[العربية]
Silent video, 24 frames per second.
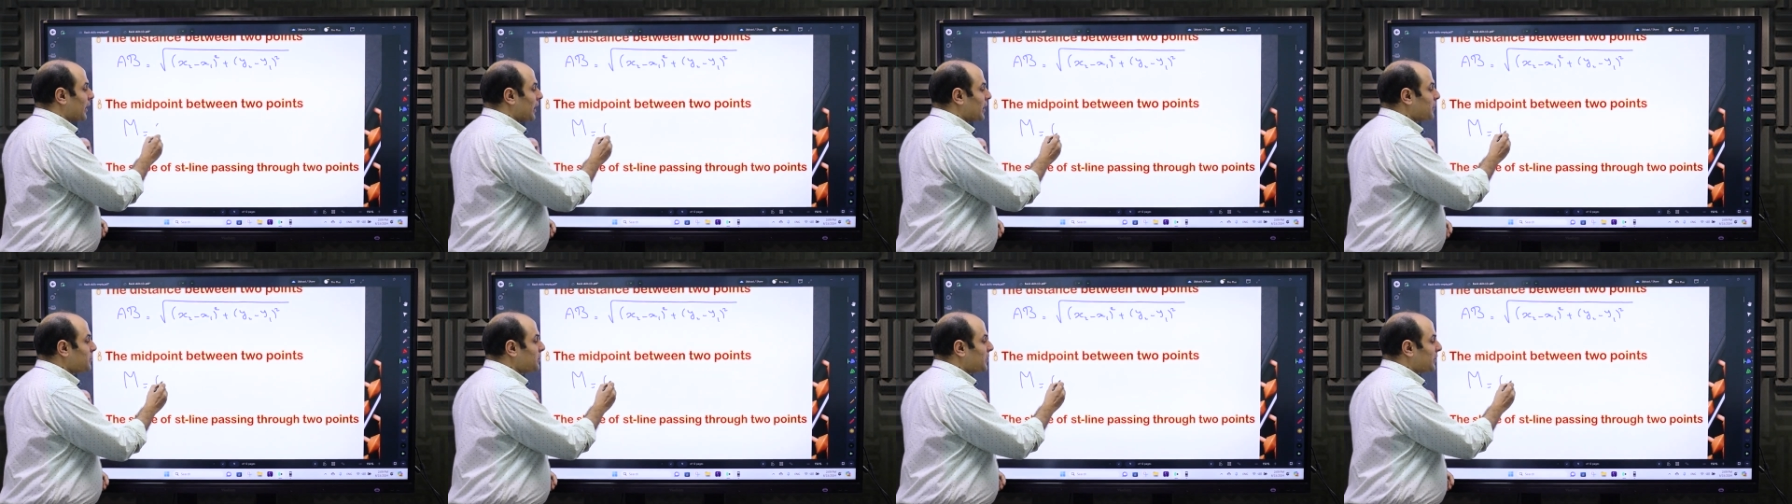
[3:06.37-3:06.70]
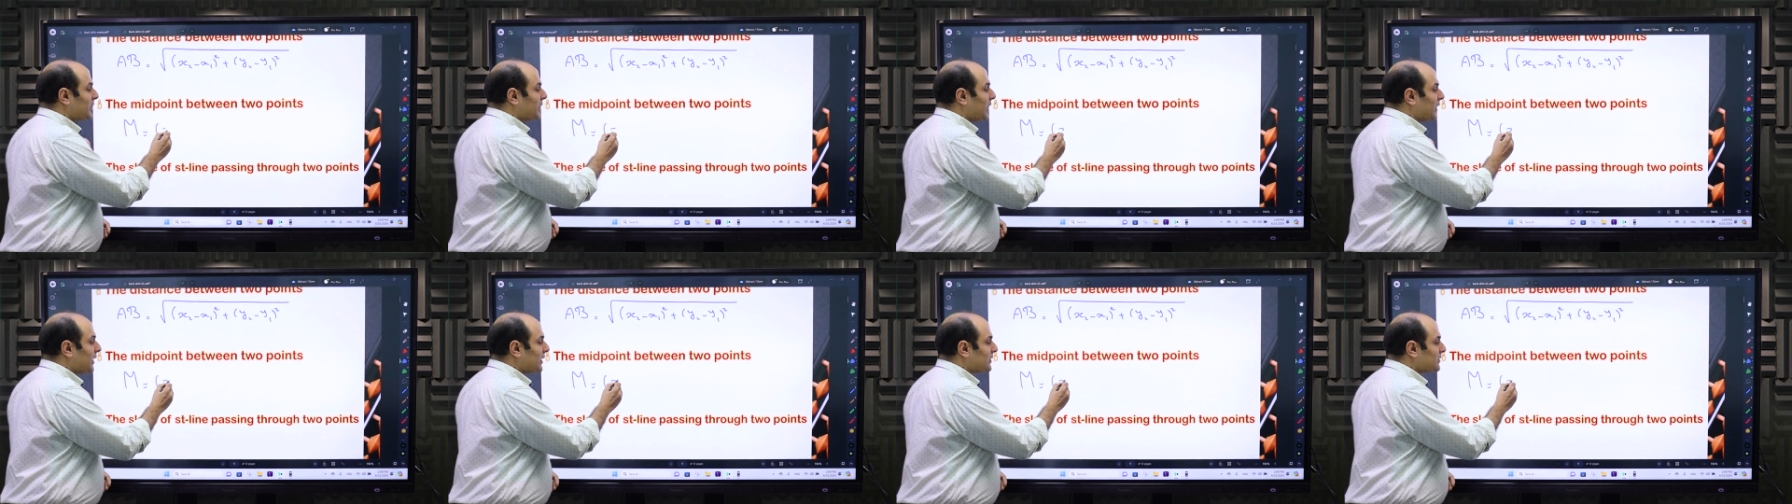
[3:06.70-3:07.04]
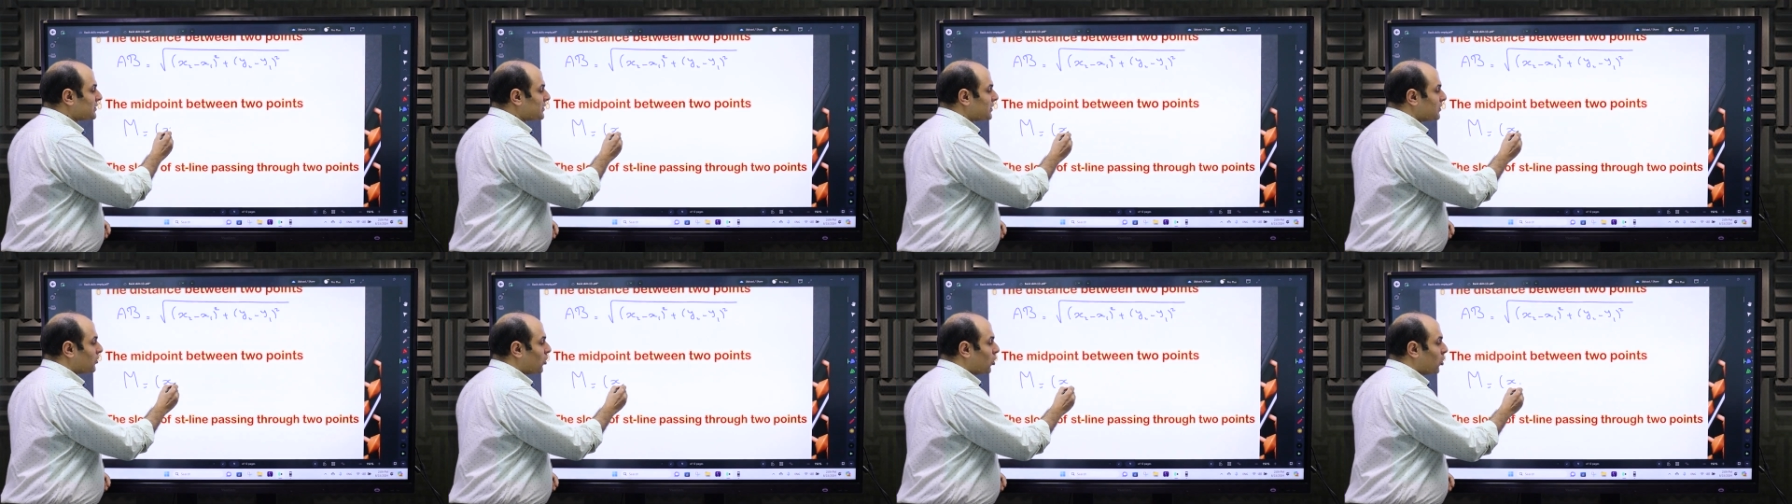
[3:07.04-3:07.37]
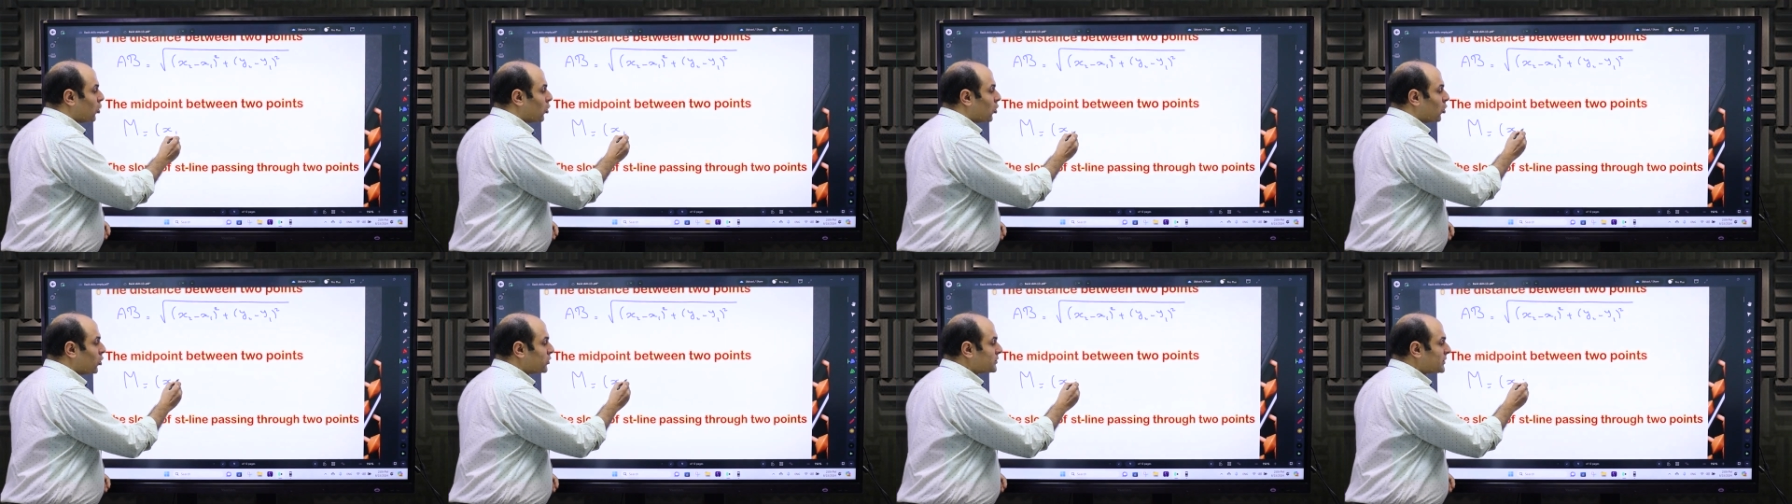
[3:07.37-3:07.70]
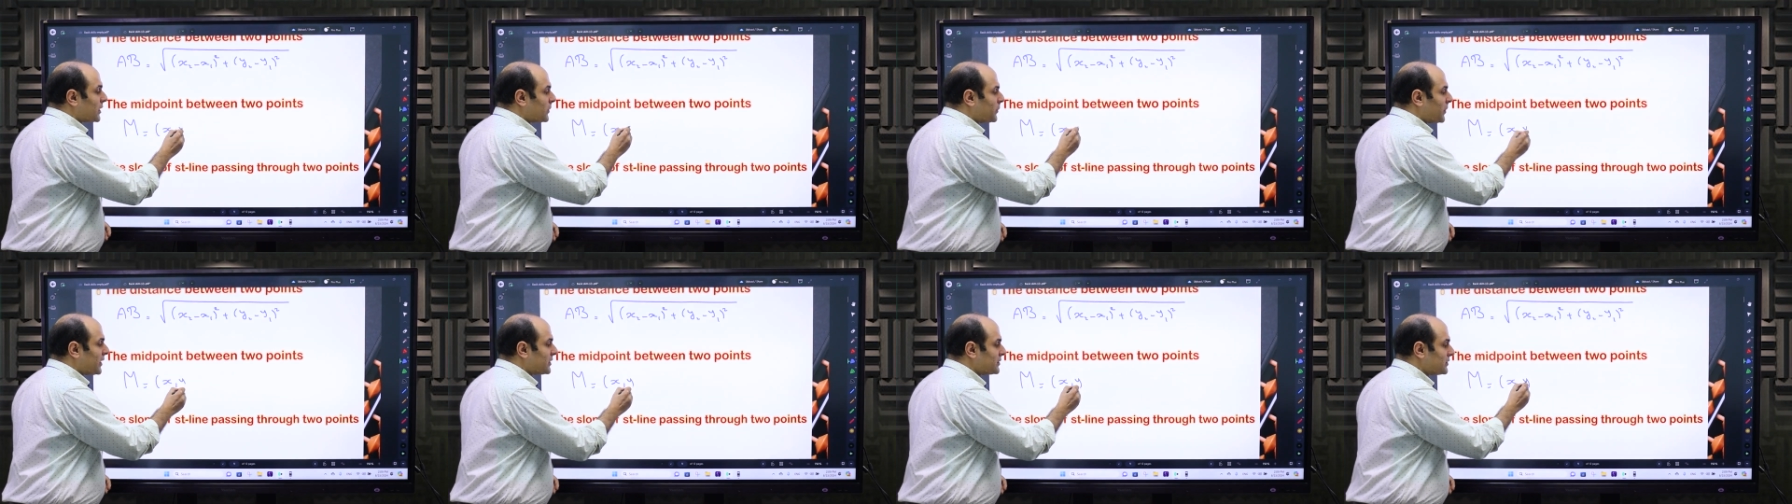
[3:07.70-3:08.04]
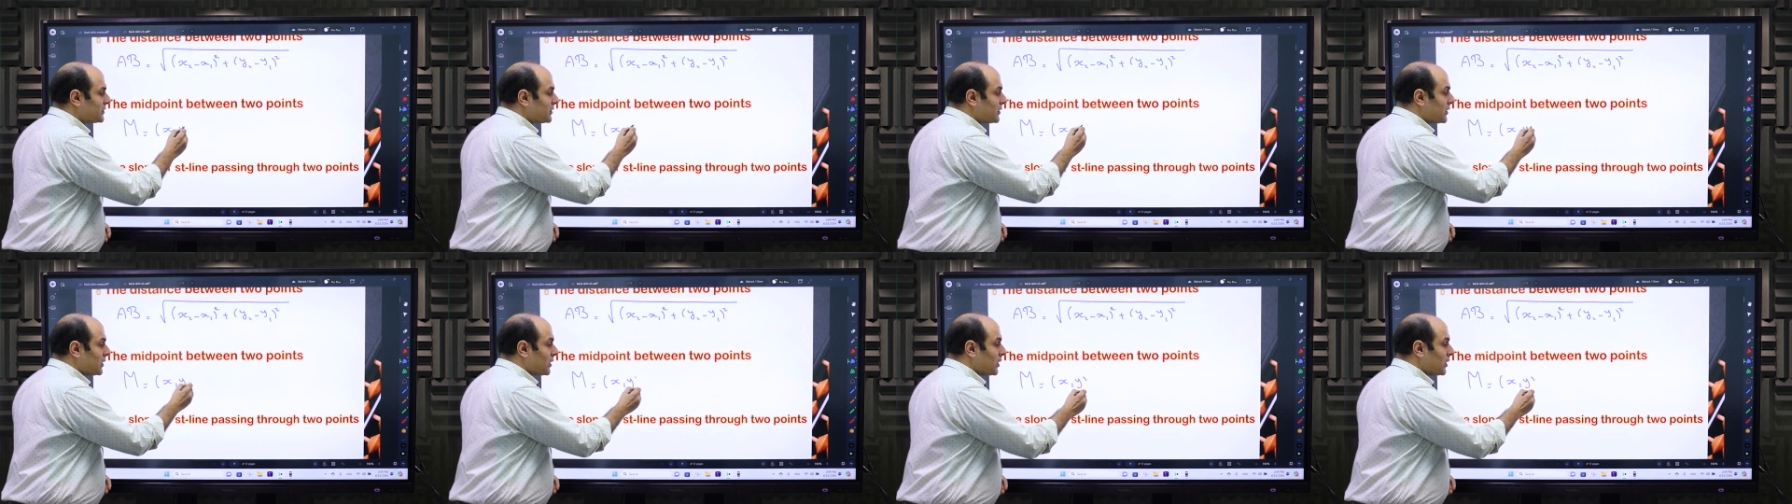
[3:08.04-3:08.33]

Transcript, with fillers: ام ديت اوردر بير